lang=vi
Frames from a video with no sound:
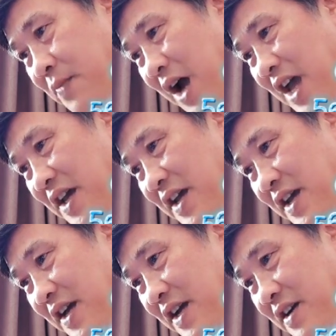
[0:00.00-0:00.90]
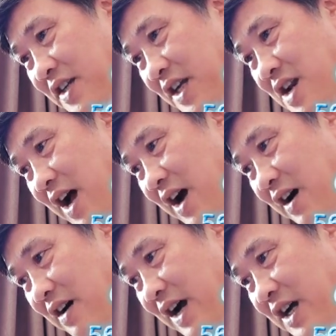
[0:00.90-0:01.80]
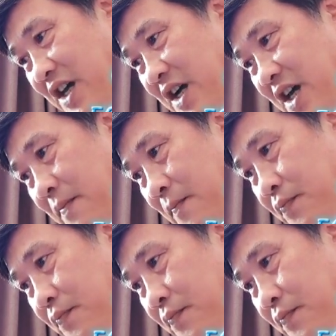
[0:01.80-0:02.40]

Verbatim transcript: Hay, chính là ở đằng kia kìa.